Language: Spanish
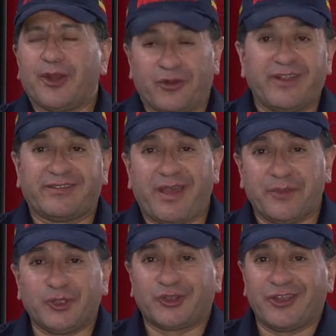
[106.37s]
en la Universidad
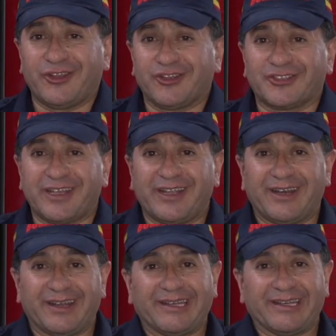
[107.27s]
Minuto de Dios el,
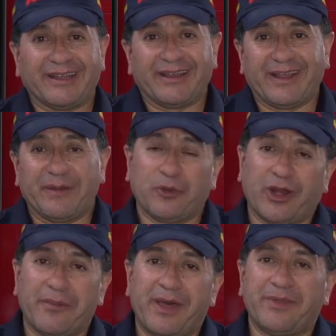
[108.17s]

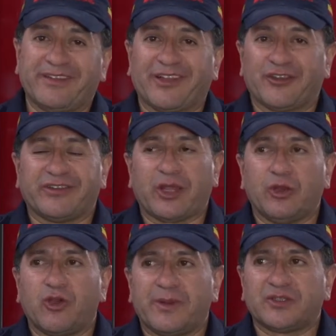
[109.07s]
programa de Administración de Salud
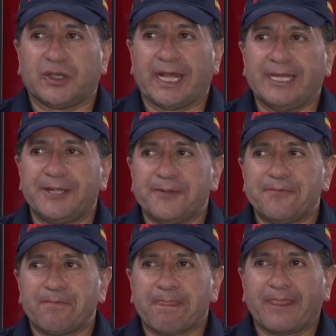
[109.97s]
Ocupacional,
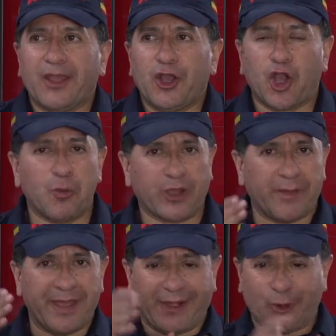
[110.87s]
como
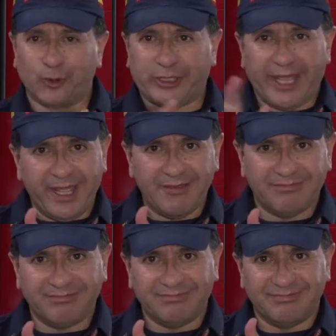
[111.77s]
que me enruté,
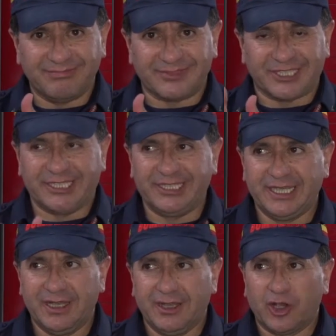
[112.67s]
¿sí?
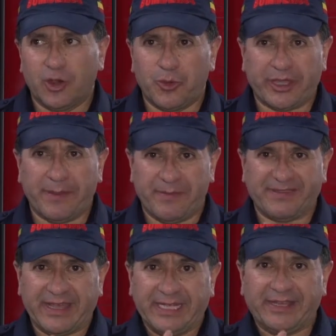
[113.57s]
como que
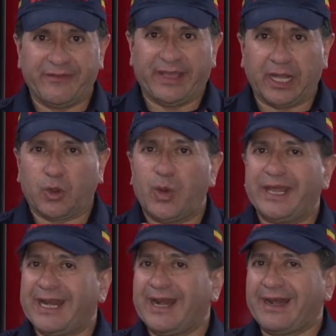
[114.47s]
empecé a identificar cuál
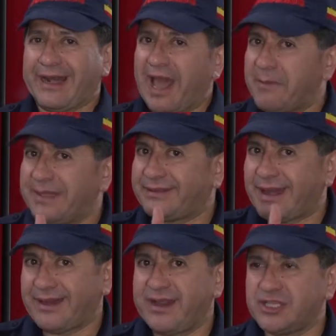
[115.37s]
era realmente
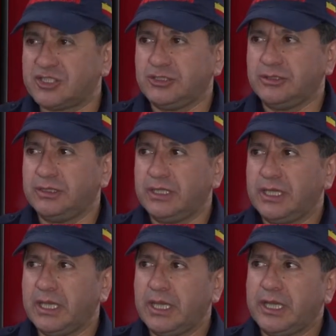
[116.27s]
el riesgo
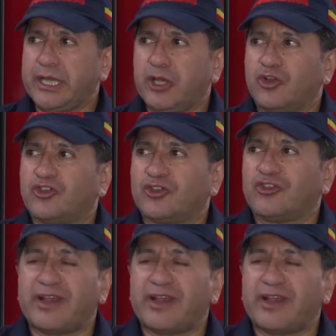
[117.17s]
y nosotros